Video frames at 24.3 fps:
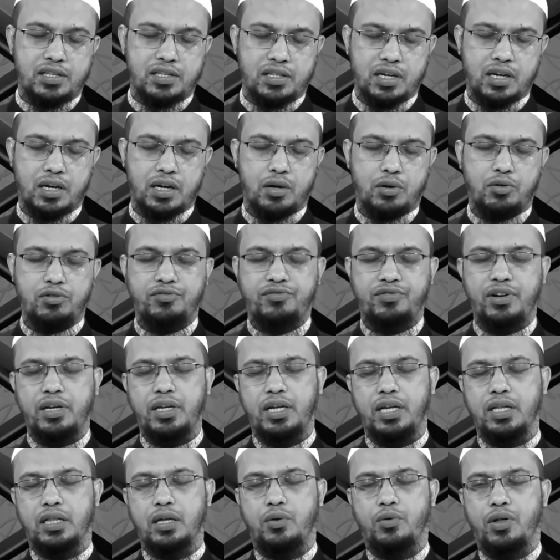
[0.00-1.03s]
জাকারাহু
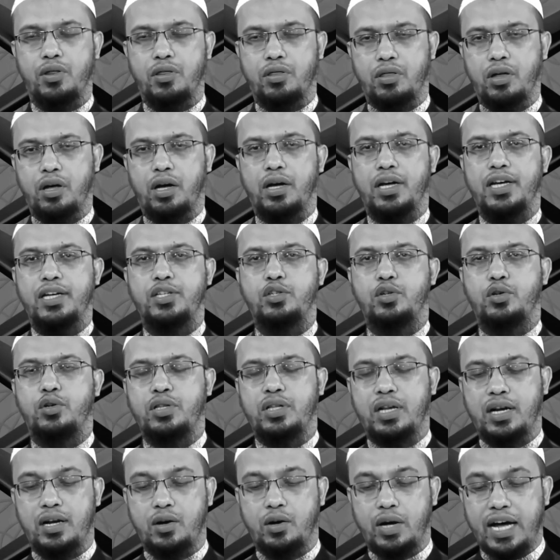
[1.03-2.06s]
ফালিয়া তাওয়াদ্দা এই জন্য
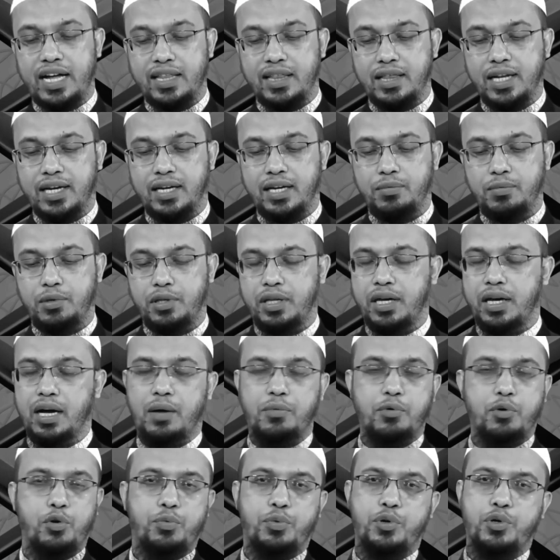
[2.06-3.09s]
তারা হাত লাগলে বলতে
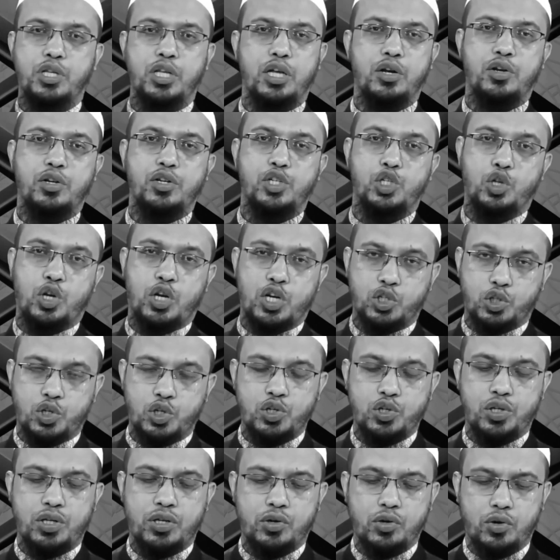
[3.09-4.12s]
কাপড়ের উপর দিয়ে নয়
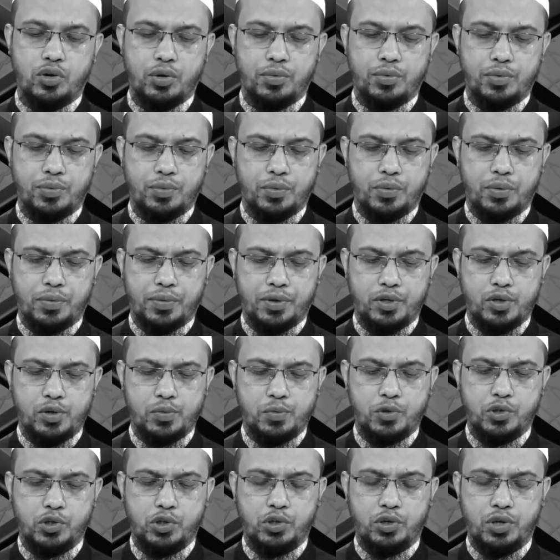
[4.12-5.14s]
সরাসরি যদি কেউ গভর্নমেন্ট
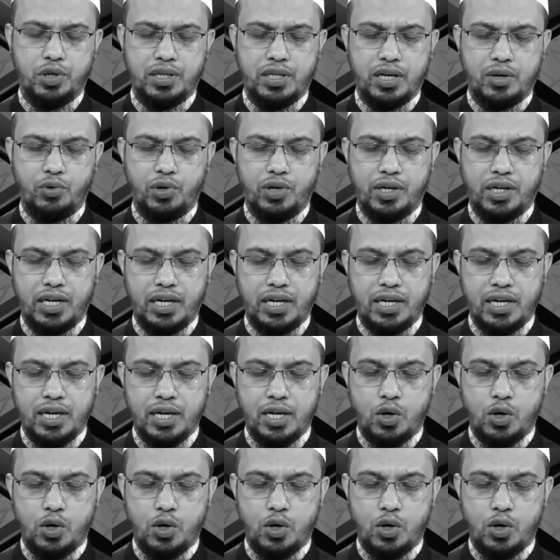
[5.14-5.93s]
স্পর্শ করে তারা ওটাকে